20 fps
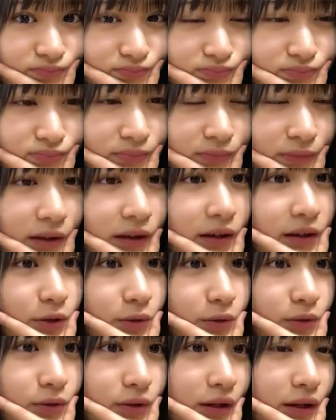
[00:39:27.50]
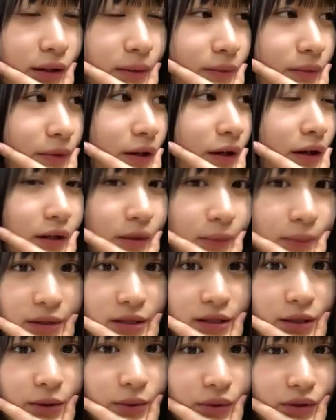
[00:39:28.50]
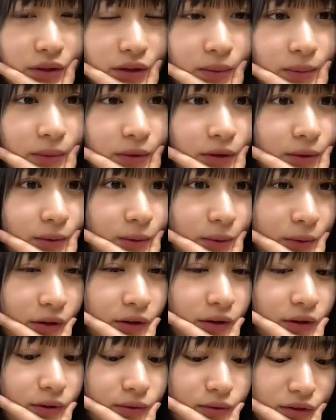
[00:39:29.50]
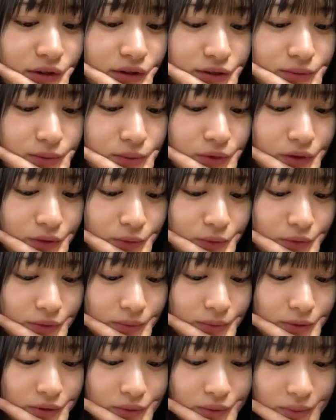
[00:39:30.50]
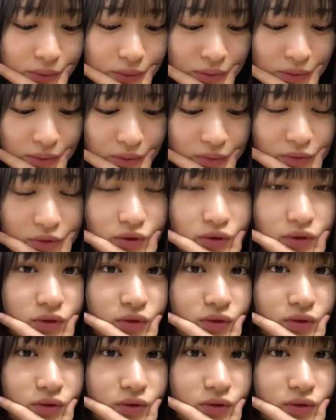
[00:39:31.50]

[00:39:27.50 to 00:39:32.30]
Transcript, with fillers: 都ねそうななんかねピザとか何枚だ分かんなく梨も何個食べたか分かんなくなっちゃっ